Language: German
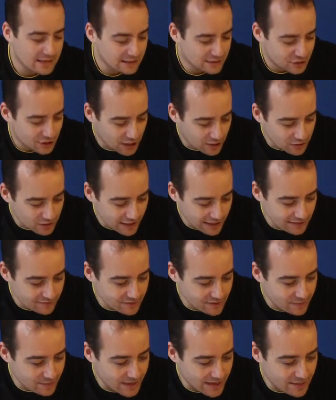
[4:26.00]
Schaut
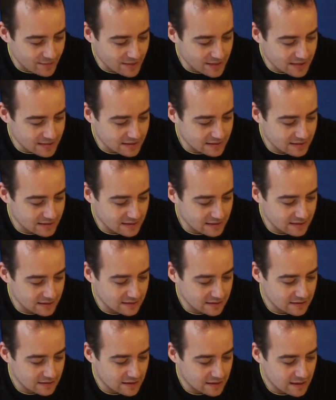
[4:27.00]
einfach mal im Internet,
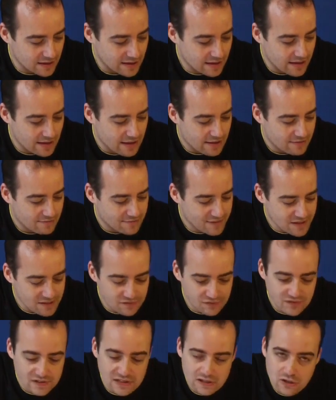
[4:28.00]
wie
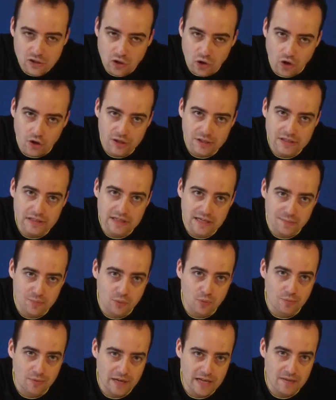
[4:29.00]
viele Leute da
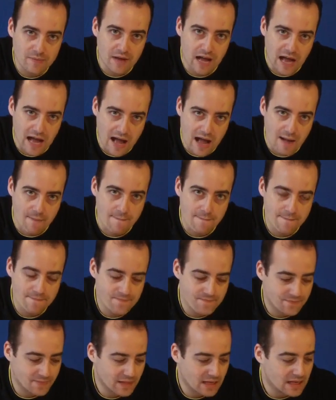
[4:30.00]
Probleme haben,
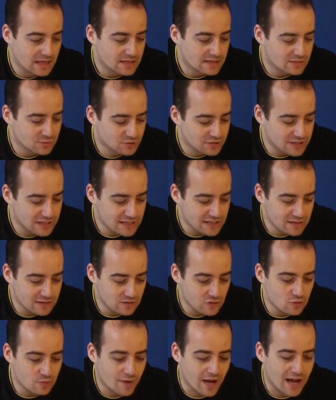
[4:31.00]
so ein
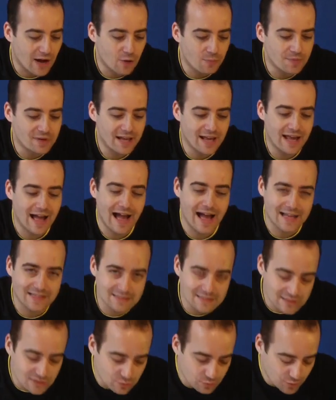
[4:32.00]
Ding überhaupt
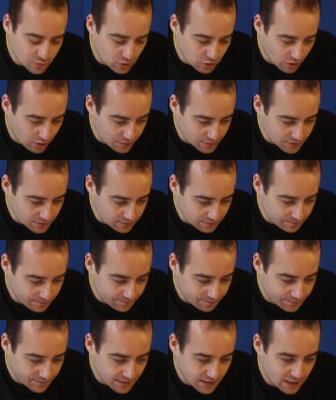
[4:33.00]
anzubekommen
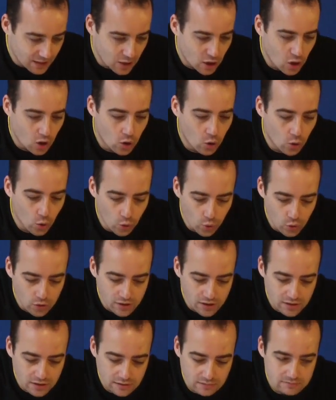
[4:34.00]

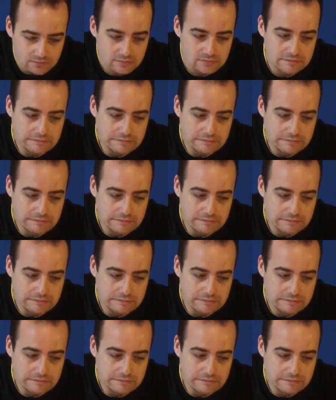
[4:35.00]
oder